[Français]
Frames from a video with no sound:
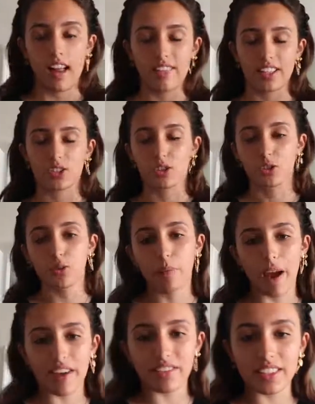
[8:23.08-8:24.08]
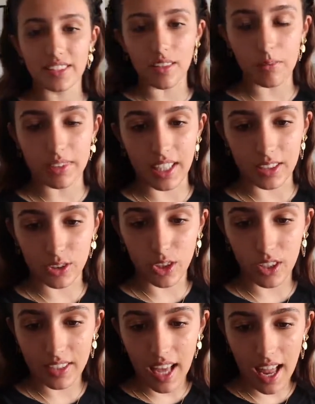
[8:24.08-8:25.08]
Elle va super vite, non mais c'est un
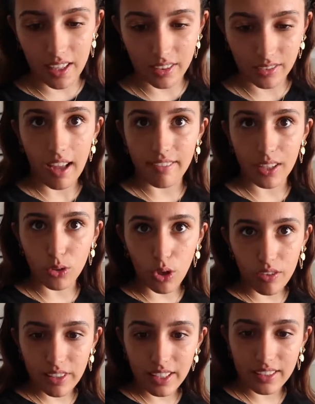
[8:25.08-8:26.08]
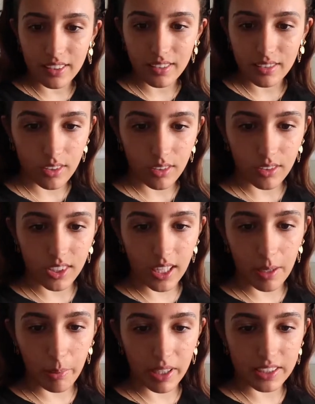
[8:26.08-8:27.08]
scandale Elle va trop vite On dirait
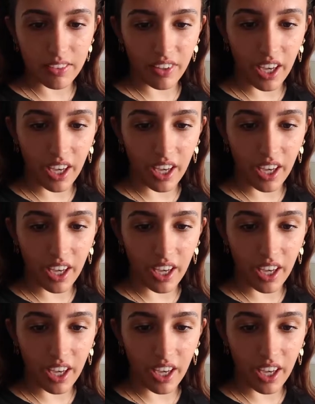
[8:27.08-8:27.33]
elle est pressée